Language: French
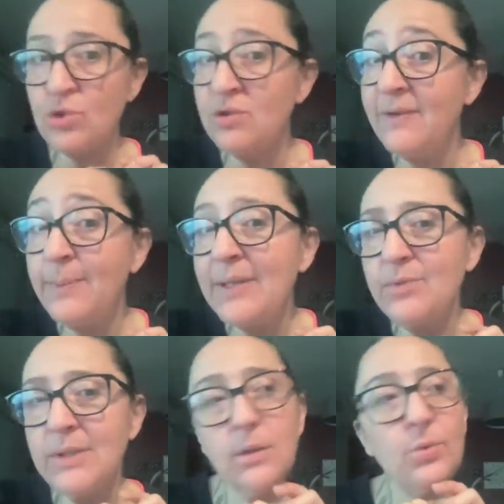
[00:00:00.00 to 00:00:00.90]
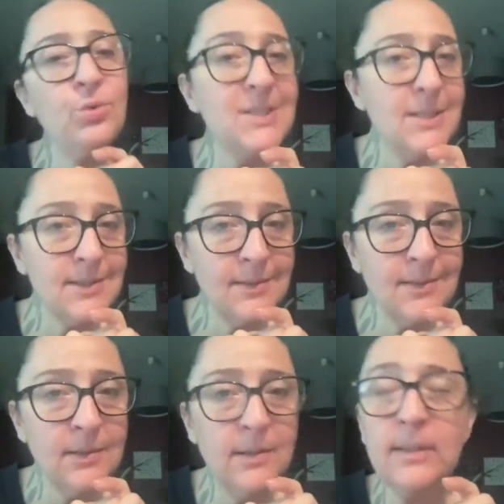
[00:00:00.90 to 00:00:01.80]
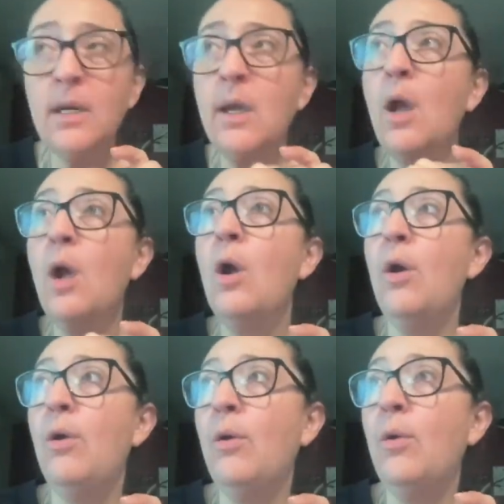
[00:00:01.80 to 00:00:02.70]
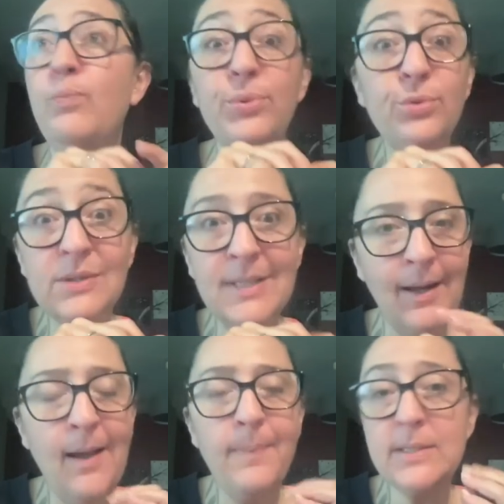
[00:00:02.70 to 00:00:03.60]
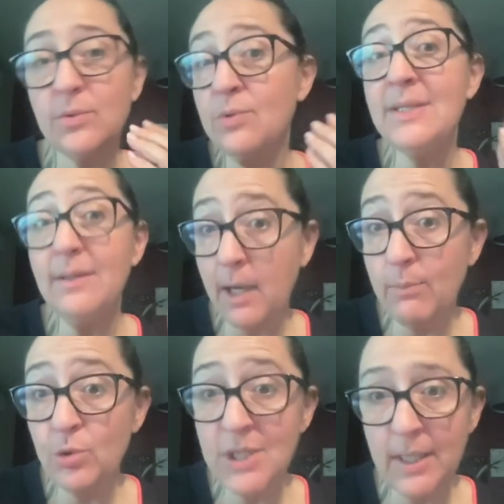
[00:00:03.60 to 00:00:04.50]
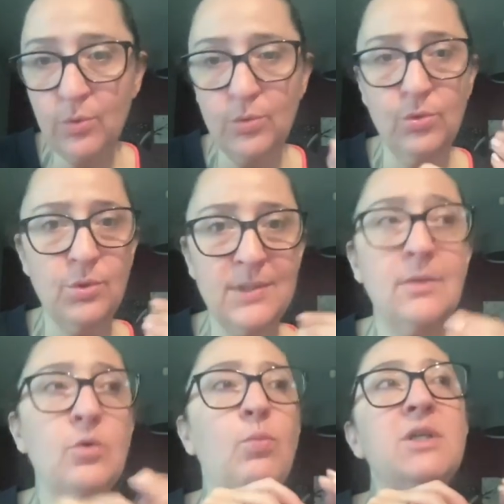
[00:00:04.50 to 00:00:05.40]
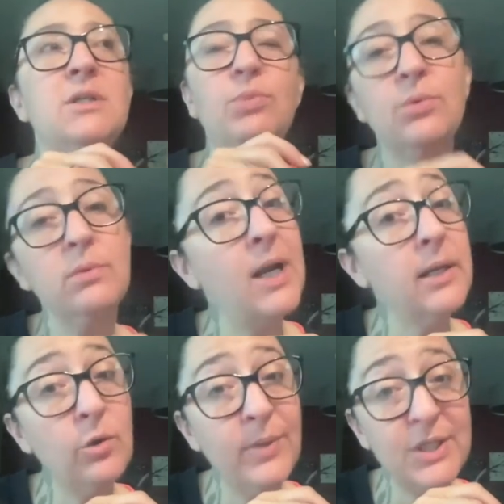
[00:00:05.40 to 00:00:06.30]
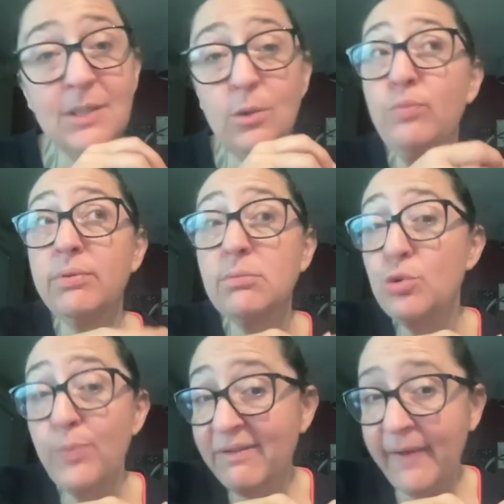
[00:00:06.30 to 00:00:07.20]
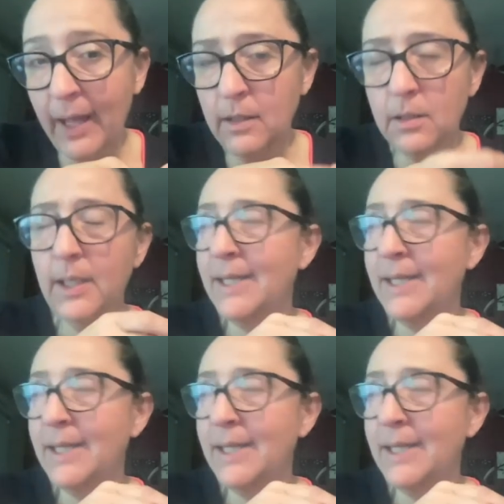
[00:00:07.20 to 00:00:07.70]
Je ne vais pas vous dire utilise cette technique euh, plutôt que celle-là parce que c'est vraiment chacune. Je sais que moi j'ai beaucoup de mal avec le Magic Loop, je suis pas fan.